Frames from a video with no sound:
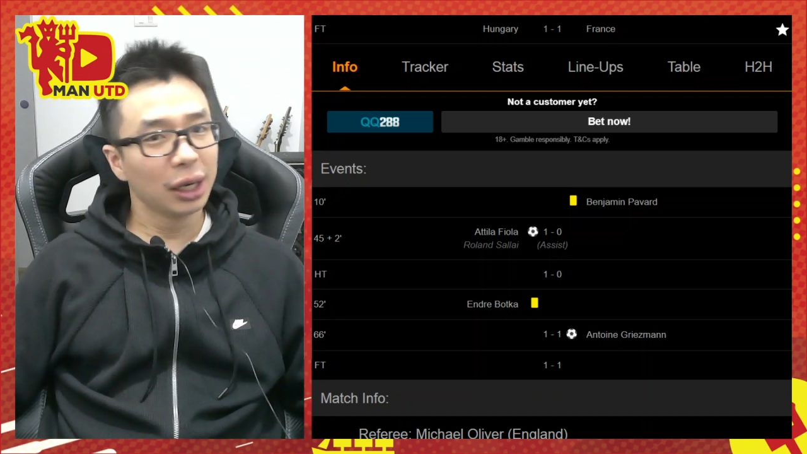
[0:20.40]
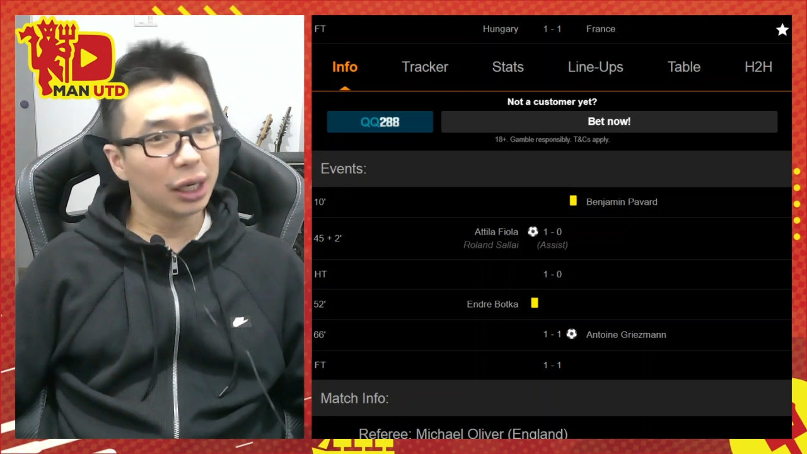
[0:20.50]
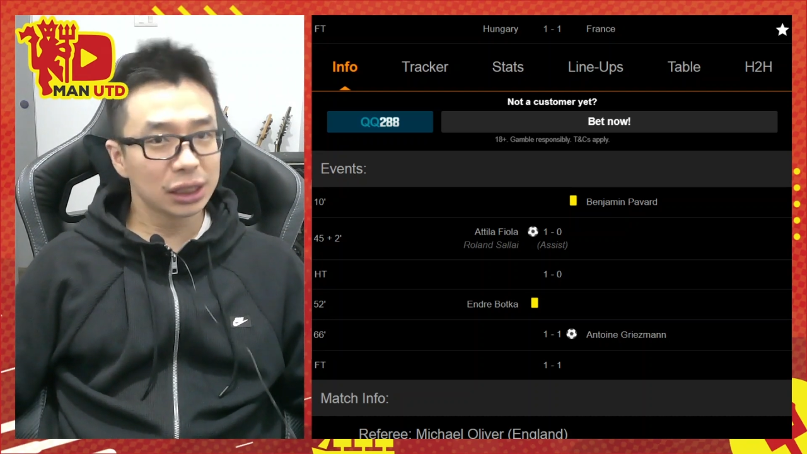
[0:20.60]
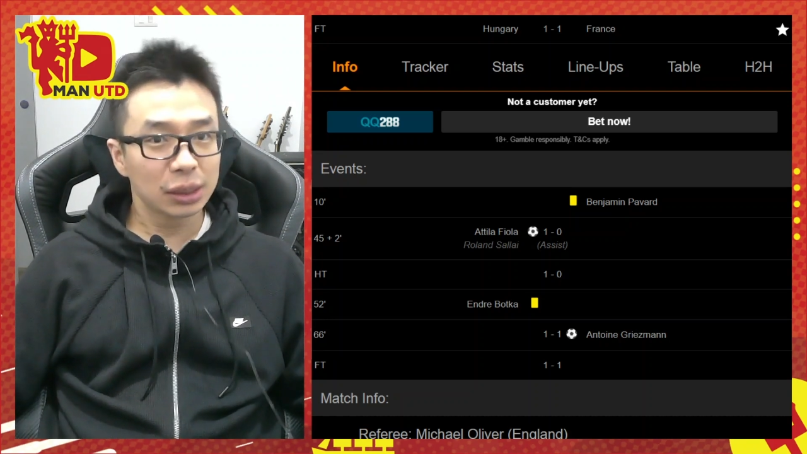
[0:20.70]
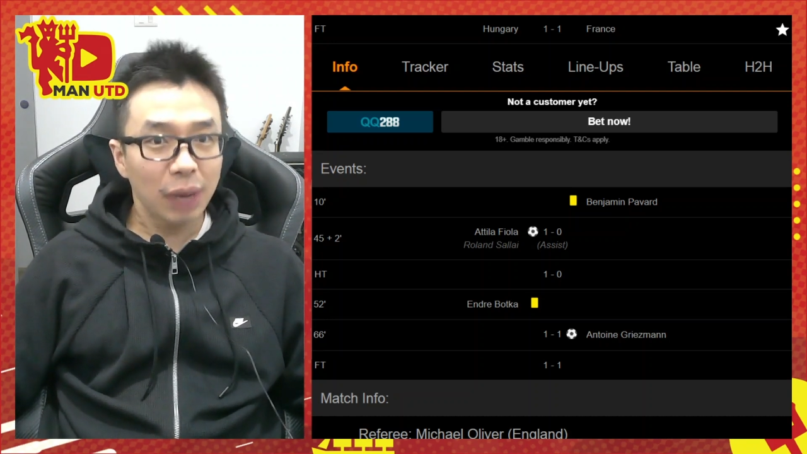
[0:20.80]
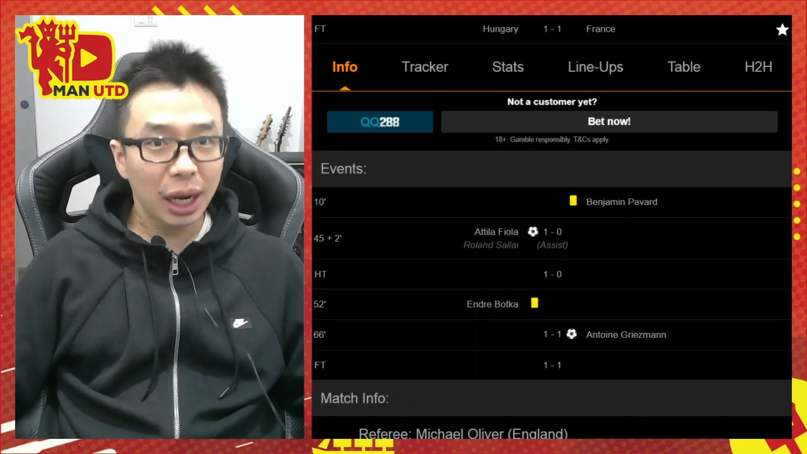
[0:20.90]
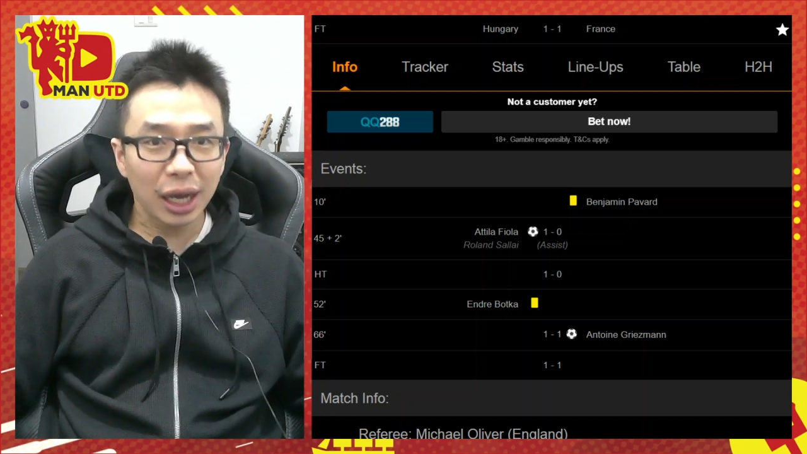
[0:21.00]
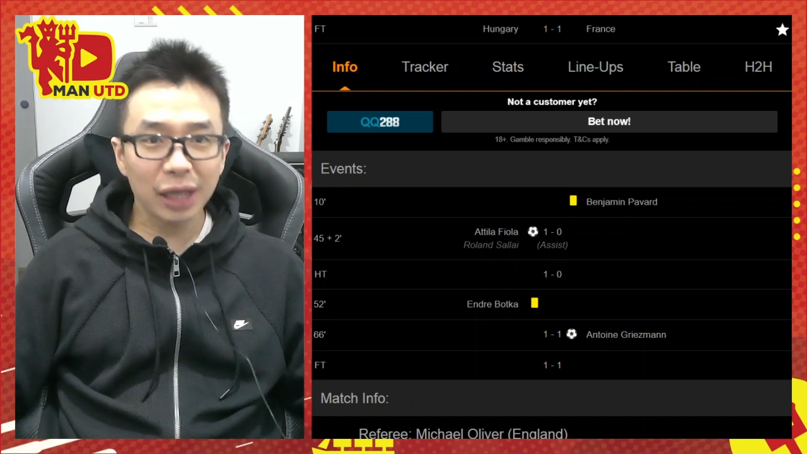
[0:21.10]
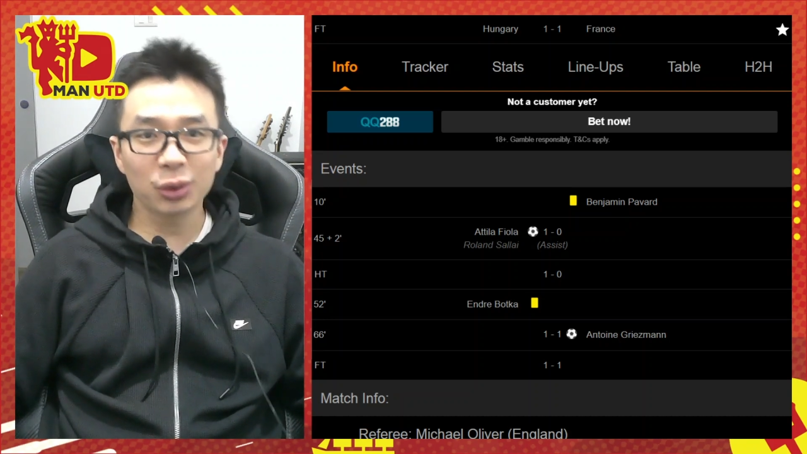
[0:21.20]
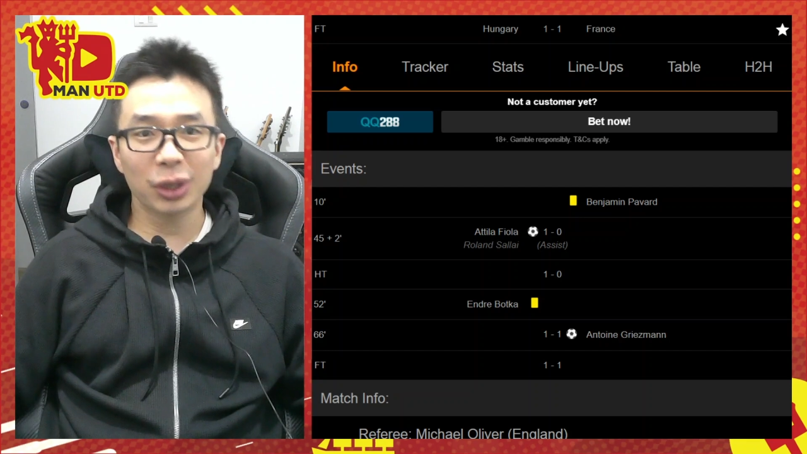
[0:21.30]

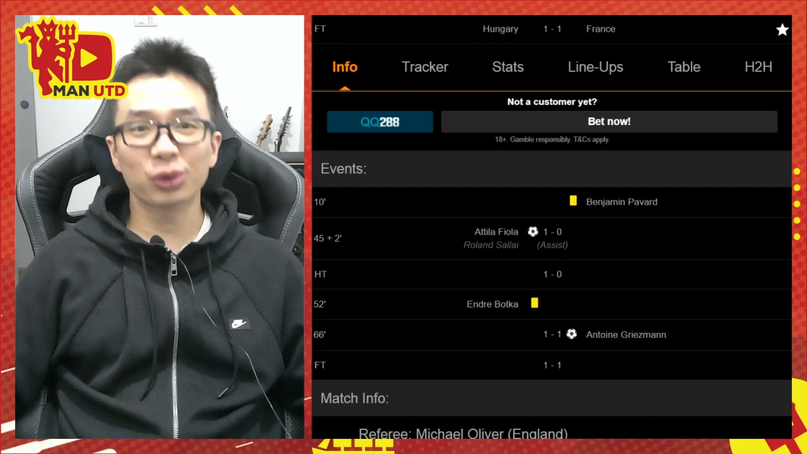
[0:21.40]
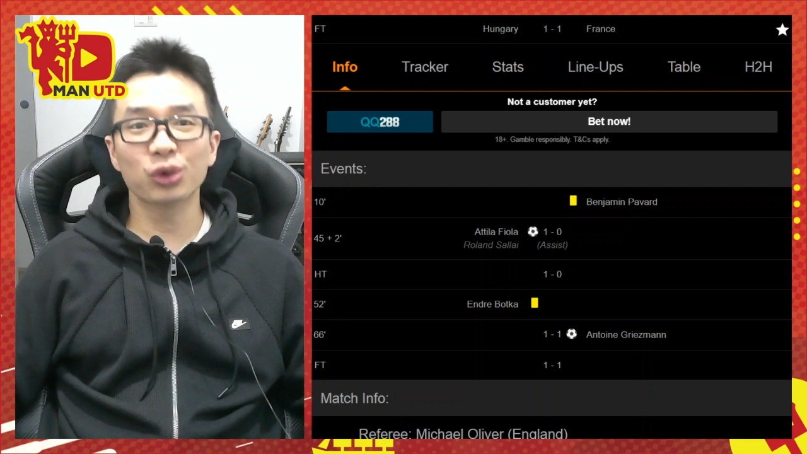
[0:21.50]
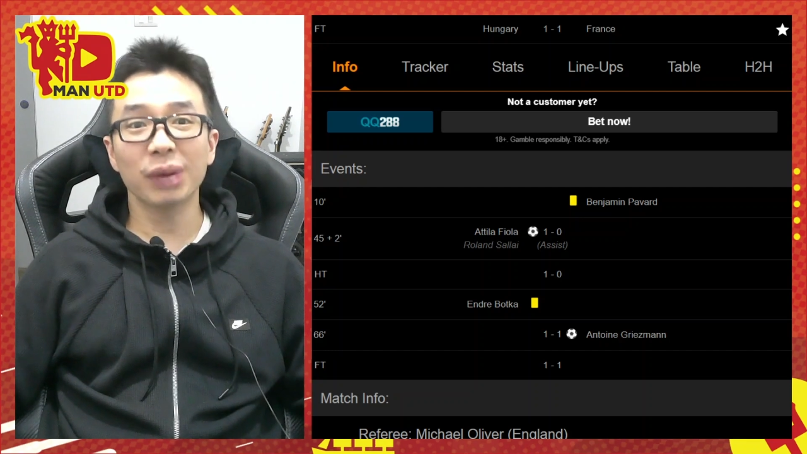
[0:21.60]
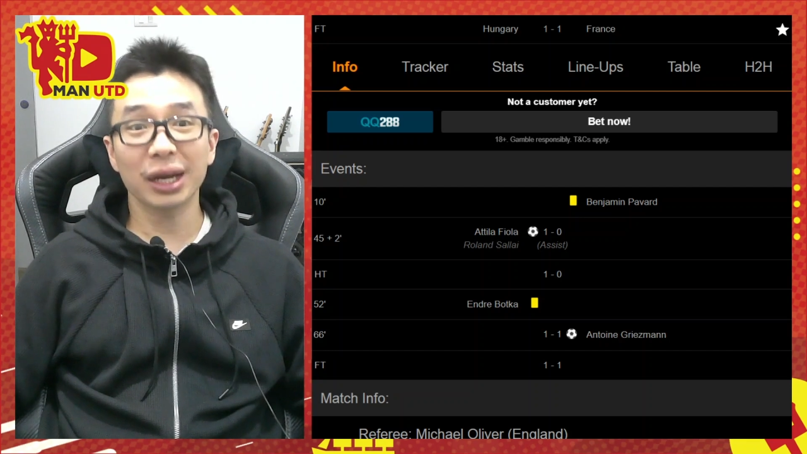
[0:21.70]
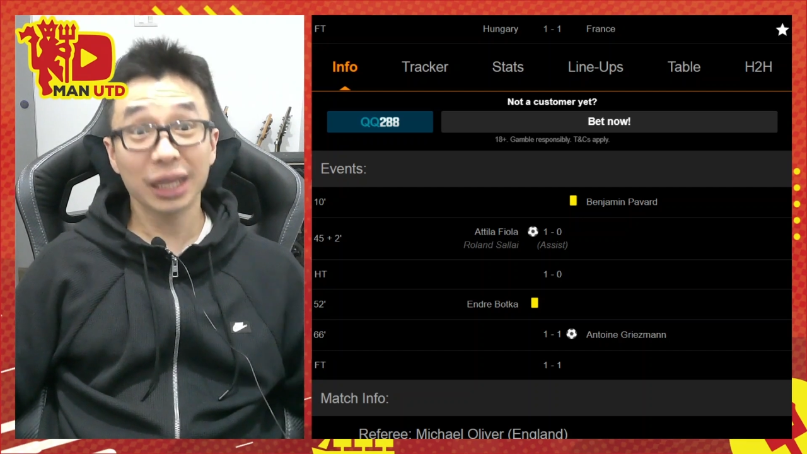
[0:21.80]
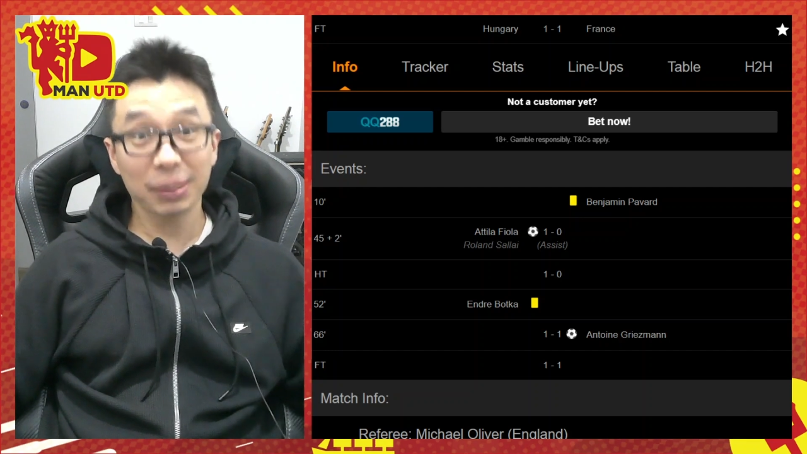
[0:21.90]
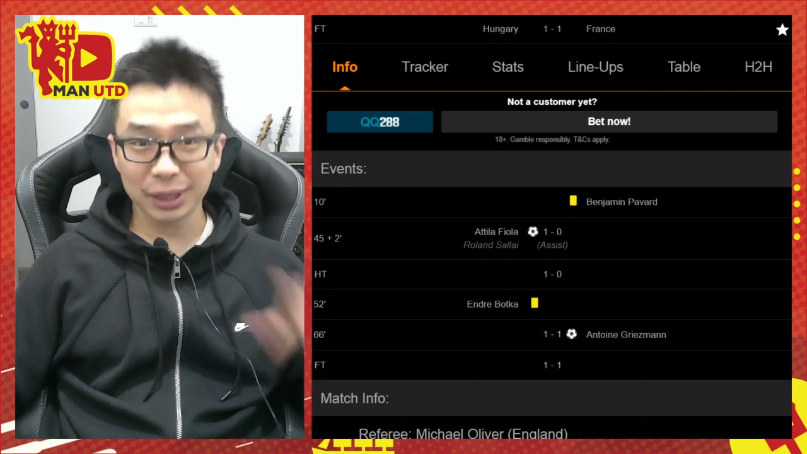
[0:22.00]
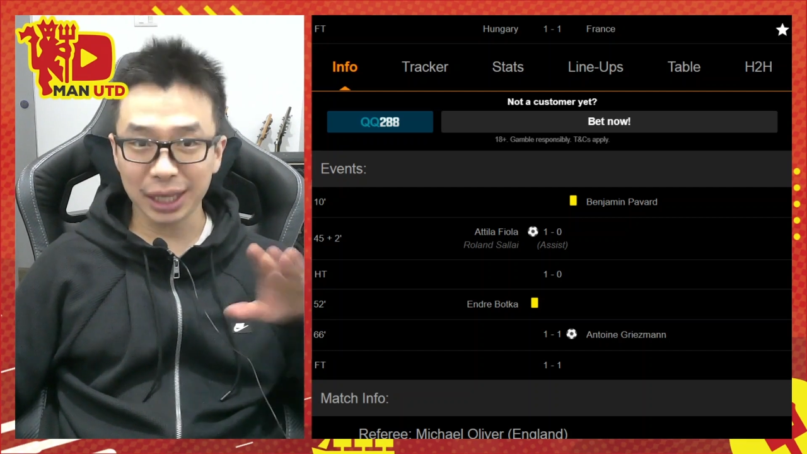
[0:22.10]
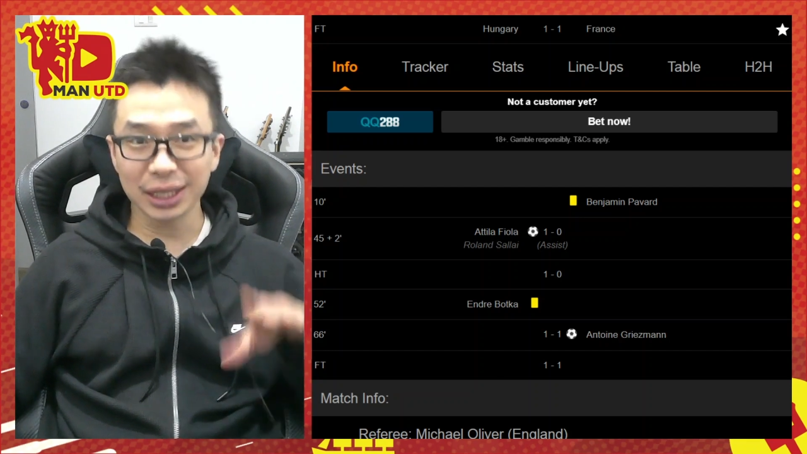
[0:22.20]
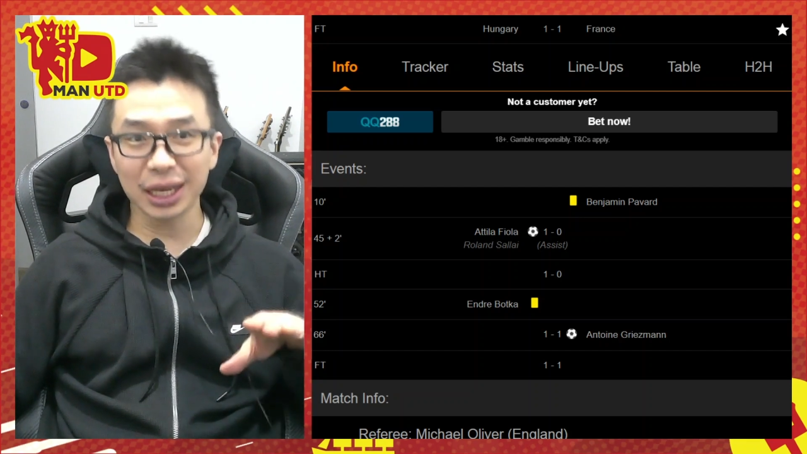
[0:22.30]
sebagai tuan rumah ya di
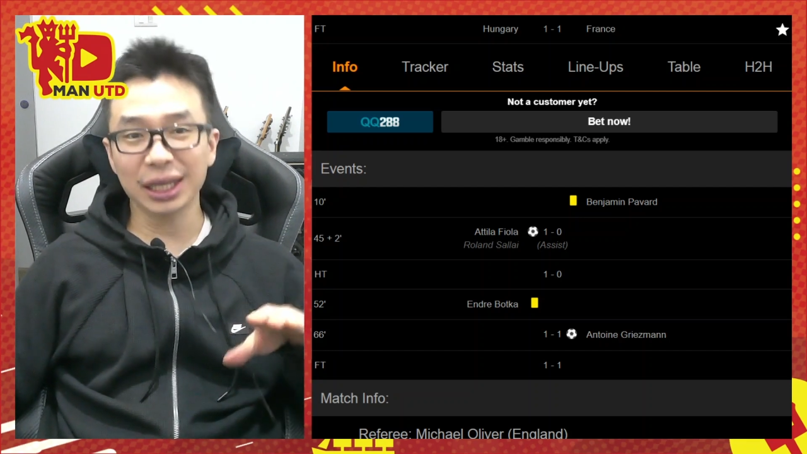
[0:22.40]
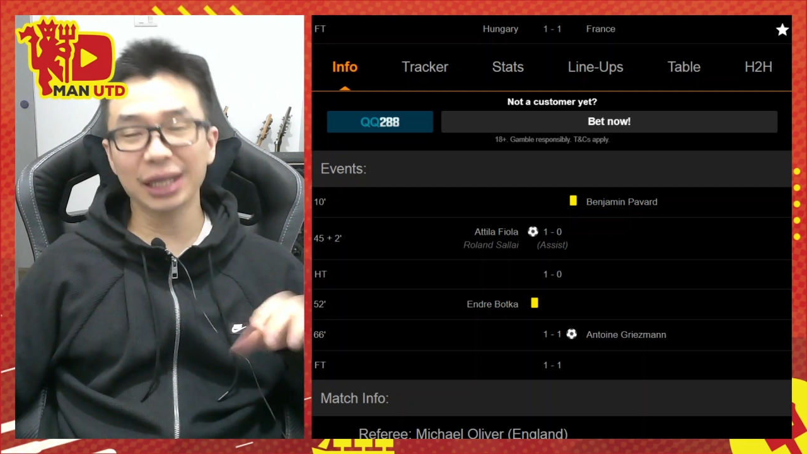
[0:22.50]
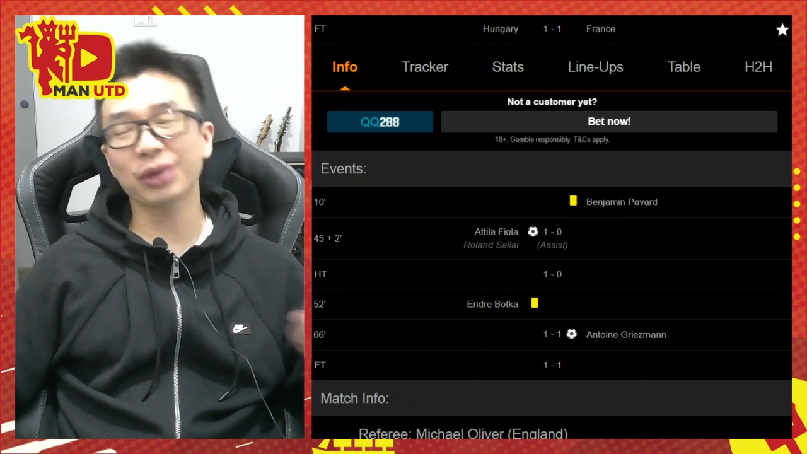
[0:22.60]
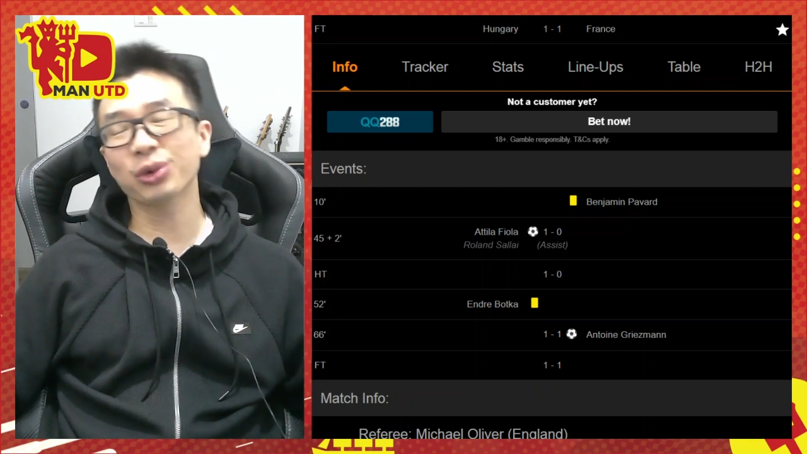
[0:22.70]
pertandingan ini